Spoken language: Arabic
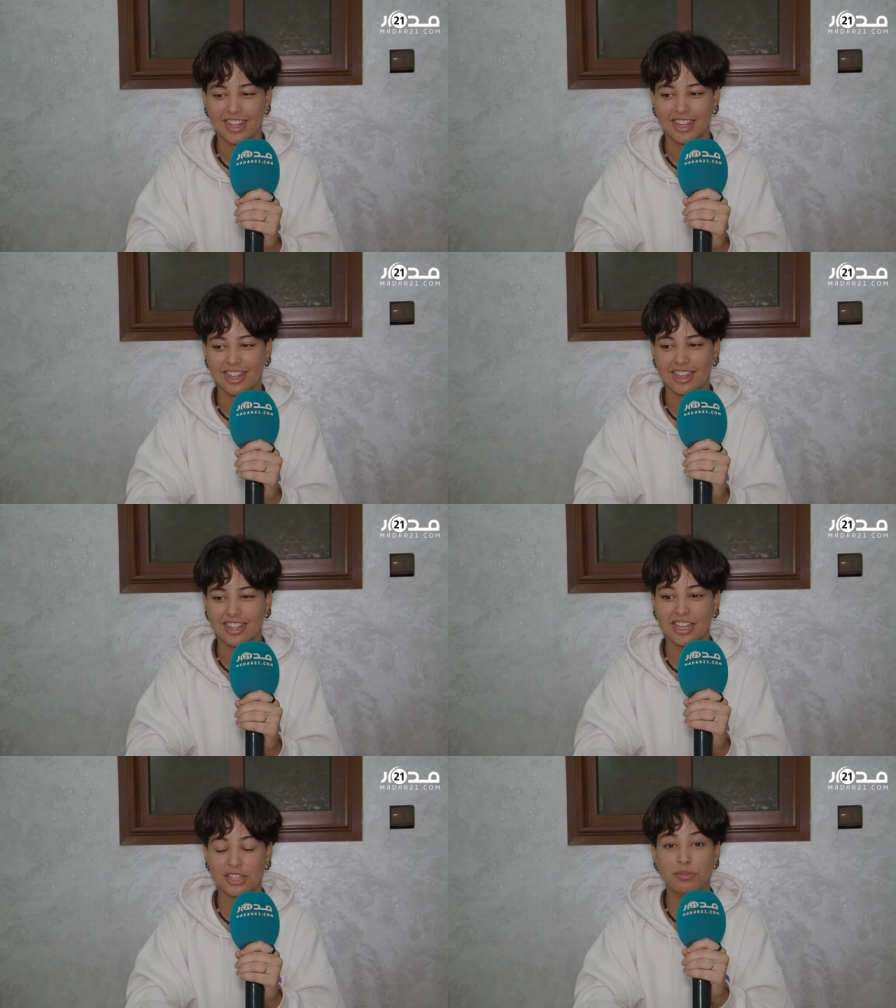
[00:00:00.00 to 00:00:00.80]
آه،
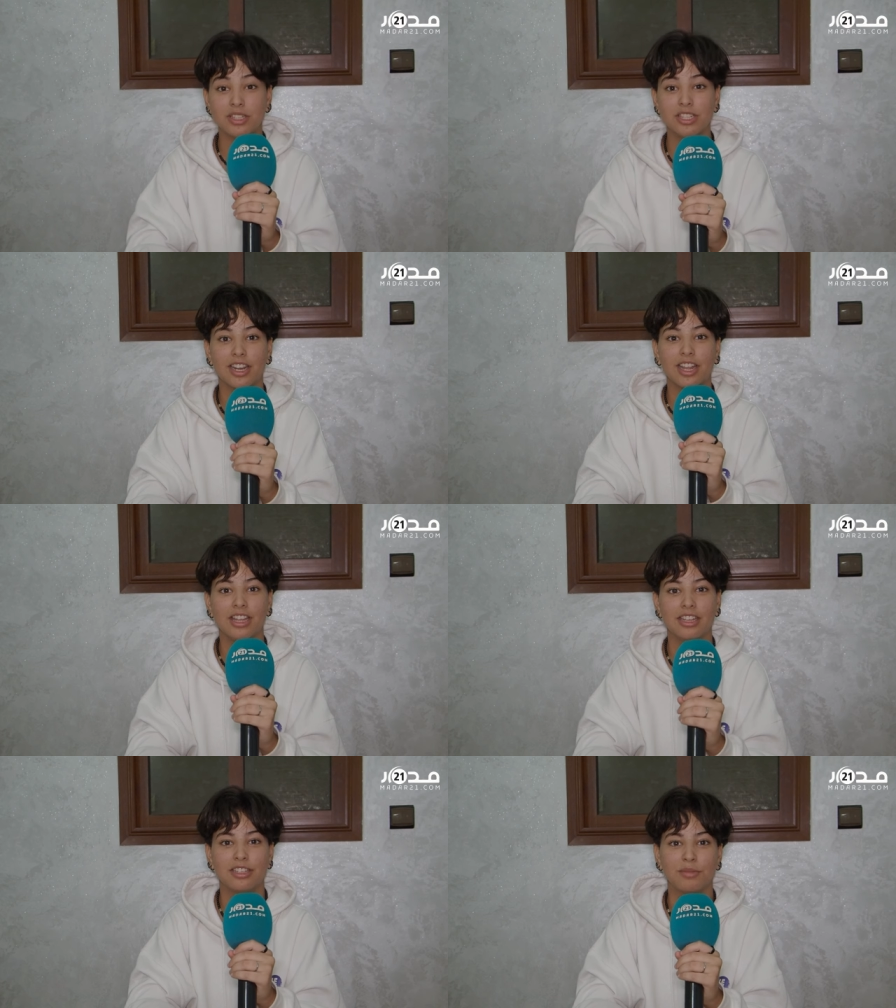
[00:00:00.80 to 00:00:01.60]
كيعجبني نشارك
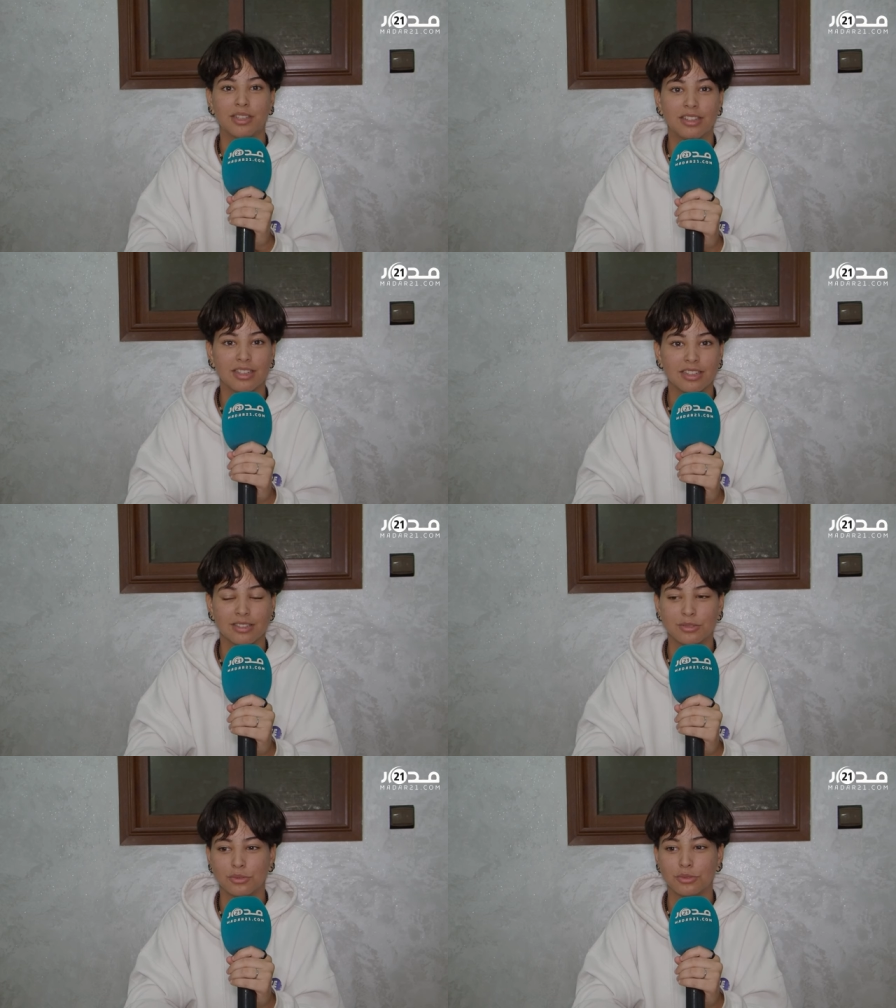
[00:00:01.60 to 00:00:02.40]
حياتي مع الناس